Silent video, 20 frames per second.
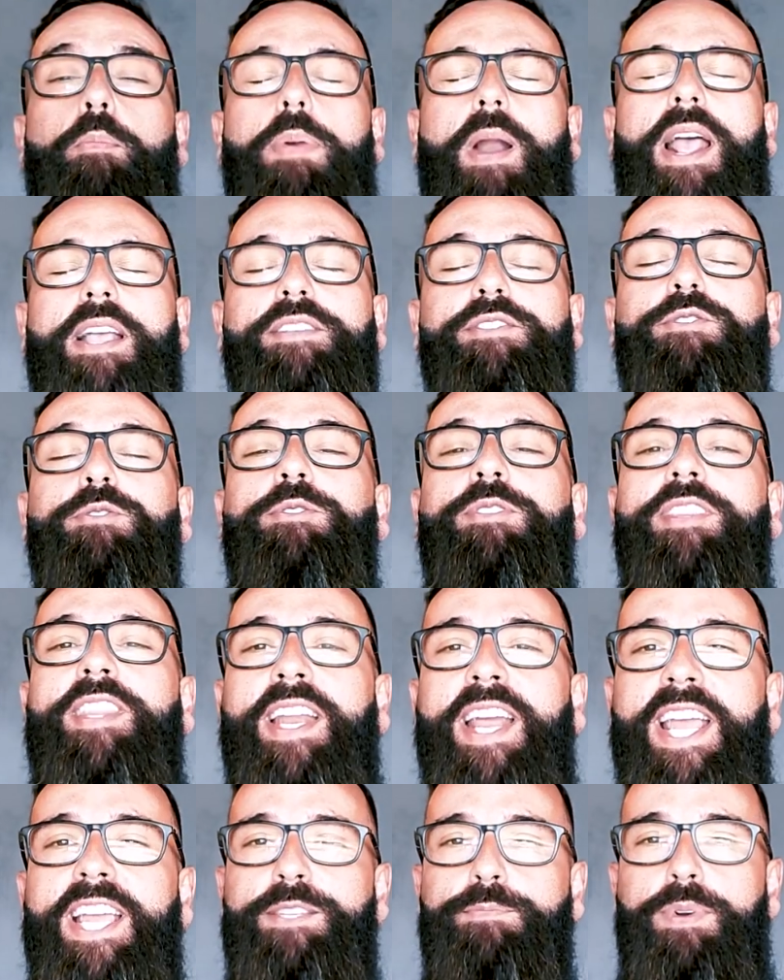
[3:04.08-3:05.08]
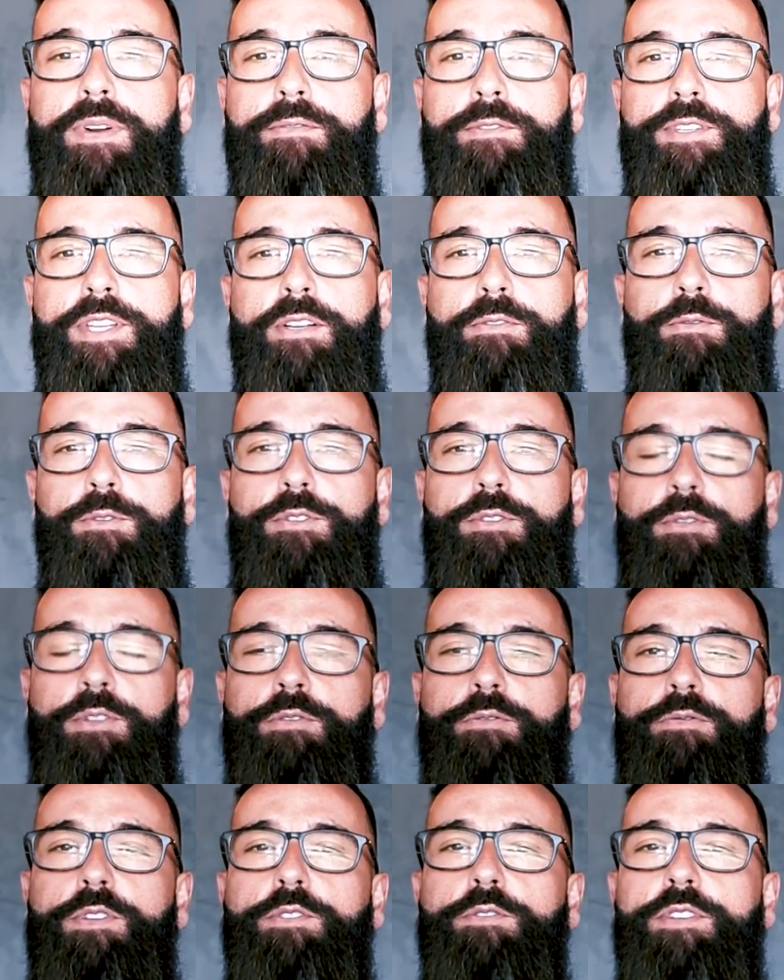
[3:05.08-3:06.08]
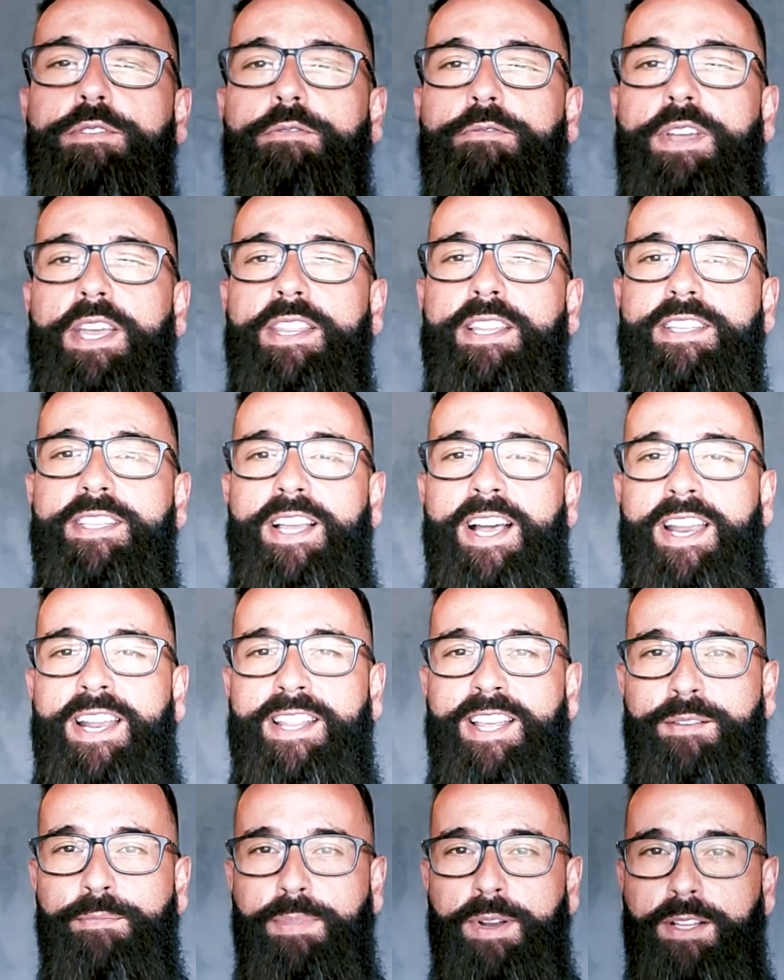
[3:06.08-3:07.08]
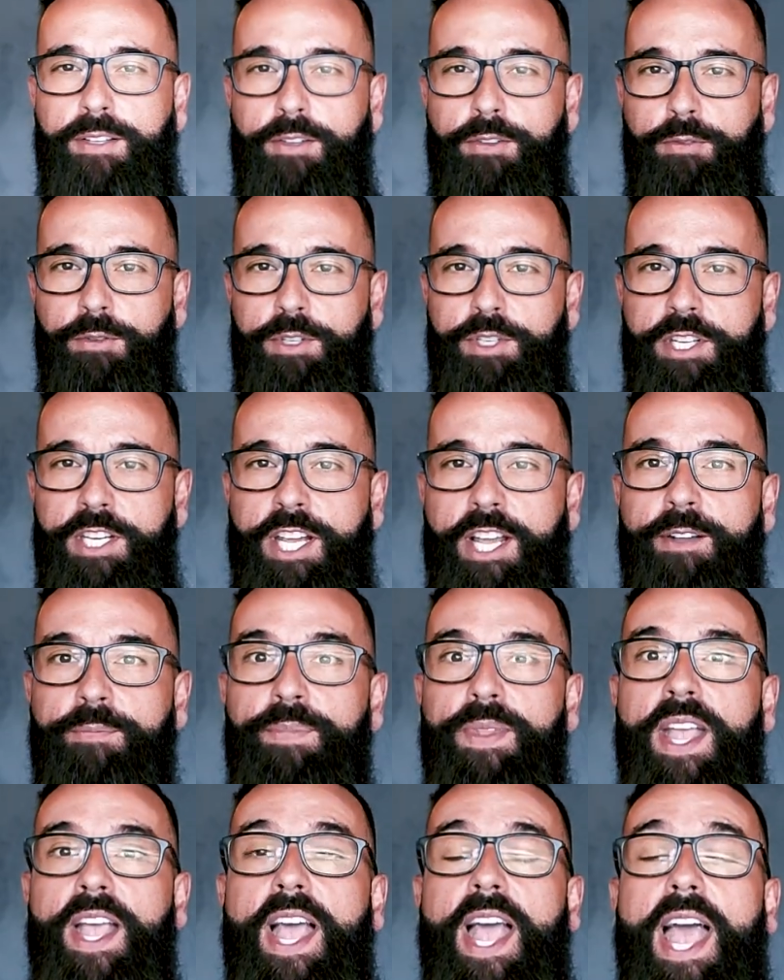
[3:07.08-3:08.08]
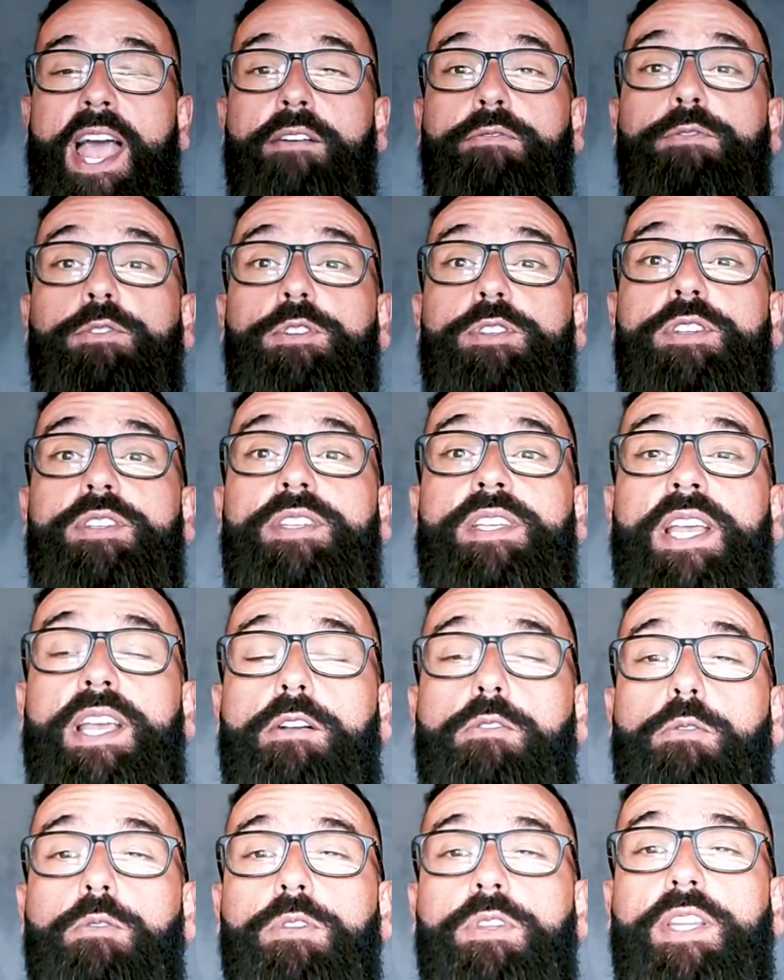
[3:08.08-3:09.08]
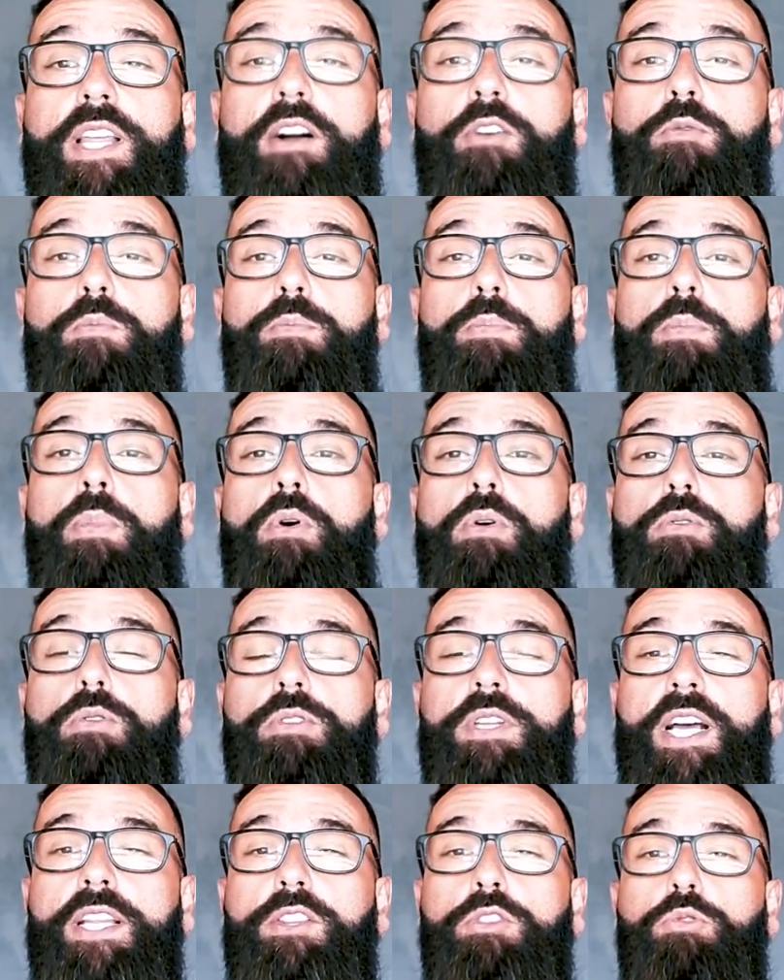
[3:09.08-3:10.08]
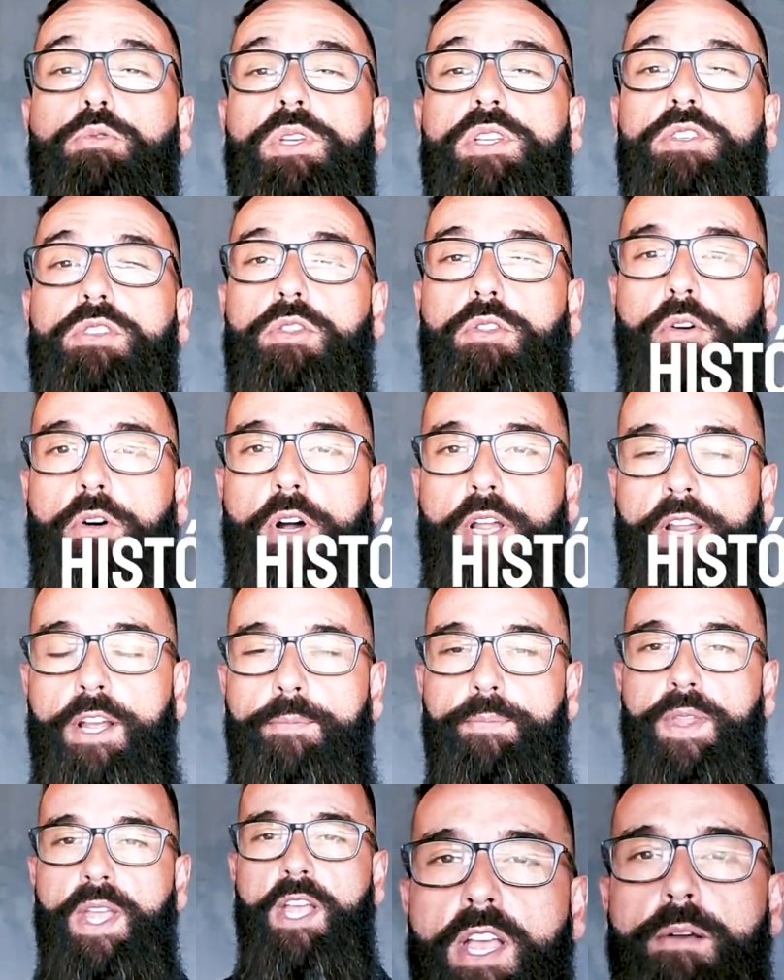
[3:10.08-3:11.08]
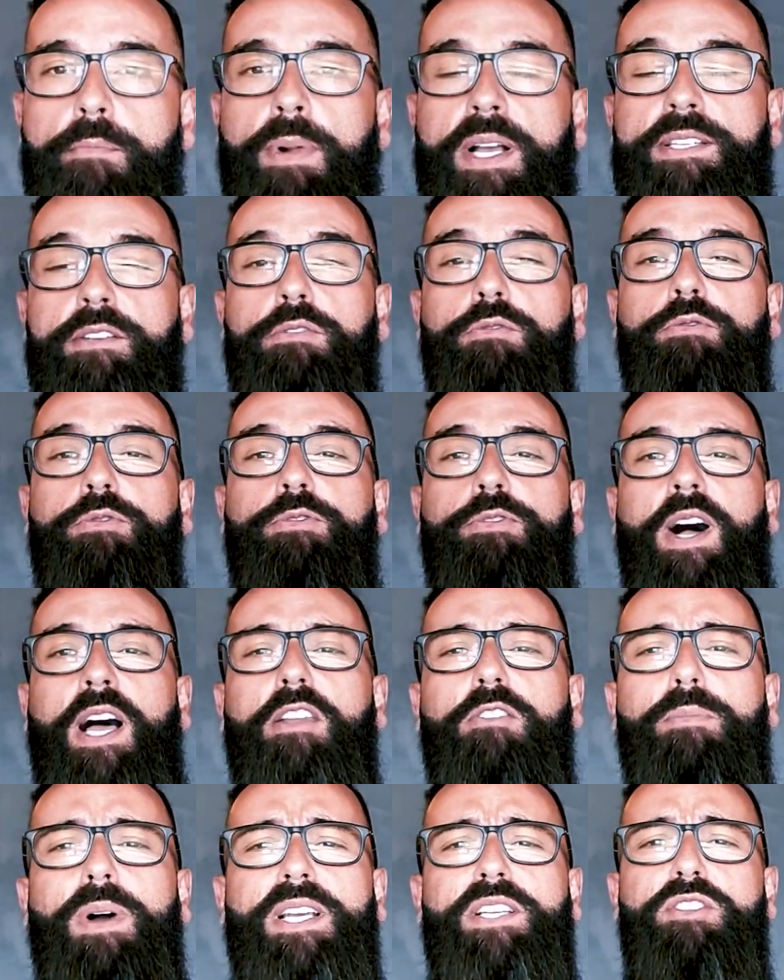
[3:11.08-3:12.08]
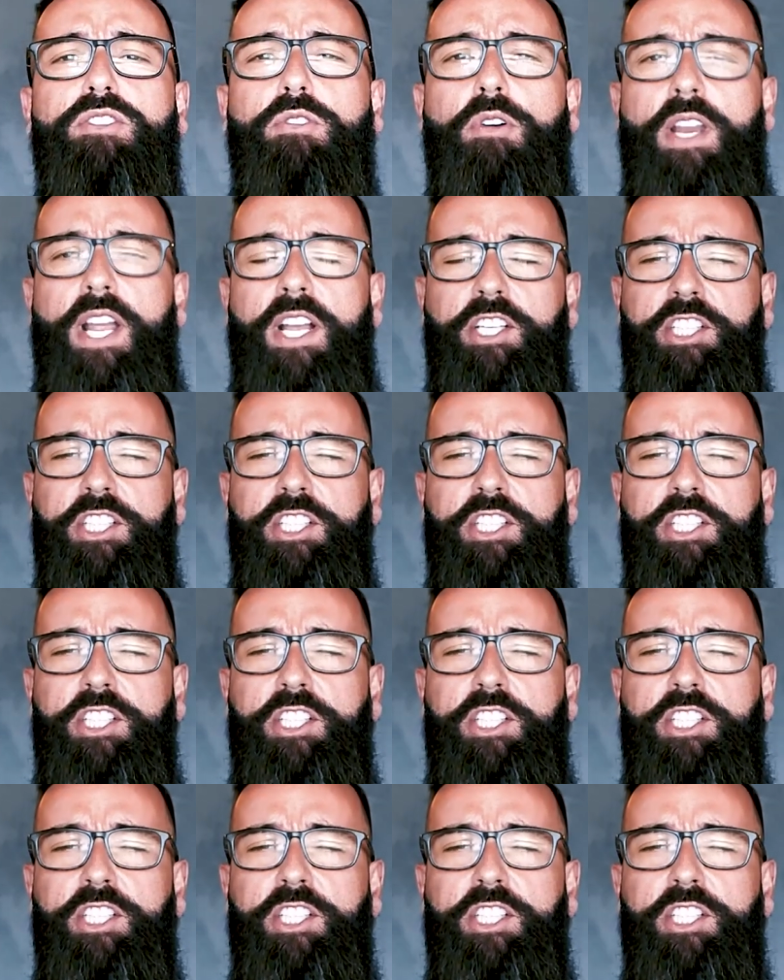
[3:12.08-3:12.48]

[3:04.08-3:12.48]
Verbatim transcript: Passo 3 para você construir um vídeo de vendas na área da implantodontia é você contar um pouco da tua história. Mas eu não falo uma história